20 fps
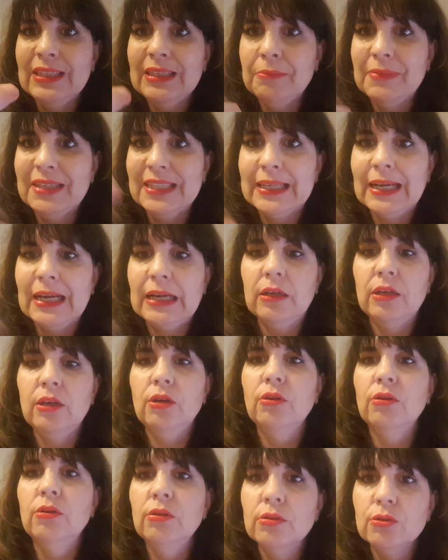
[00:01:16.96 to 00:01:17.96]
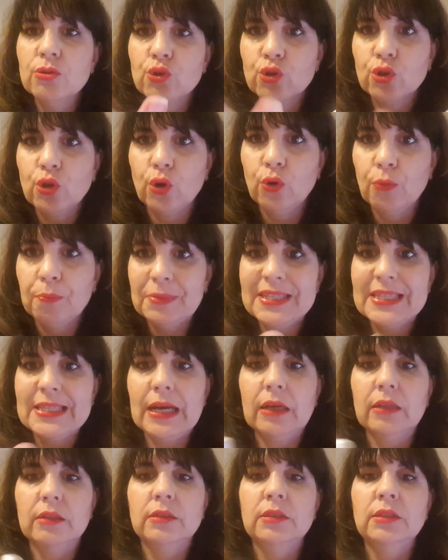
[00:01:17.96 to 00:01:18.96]
di metallo sono
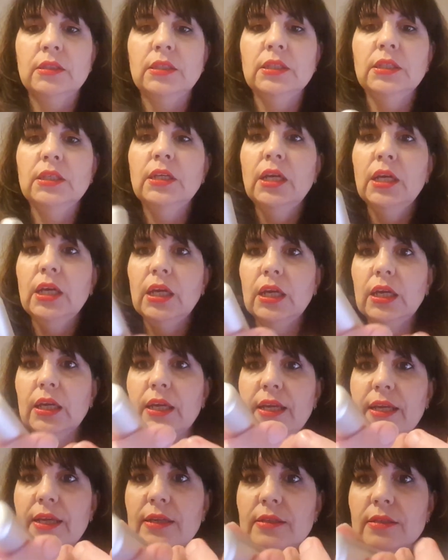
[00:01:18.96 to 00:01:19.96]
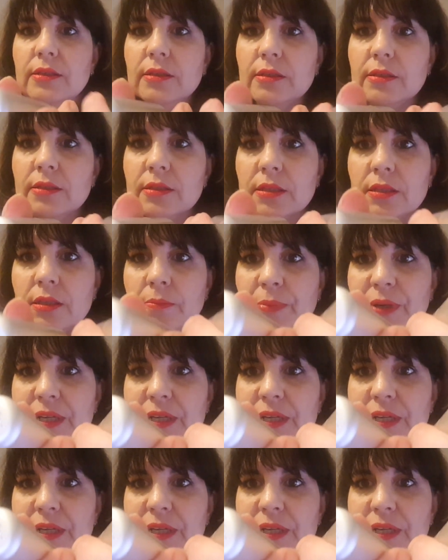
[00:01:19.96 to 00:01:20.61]
pesanti si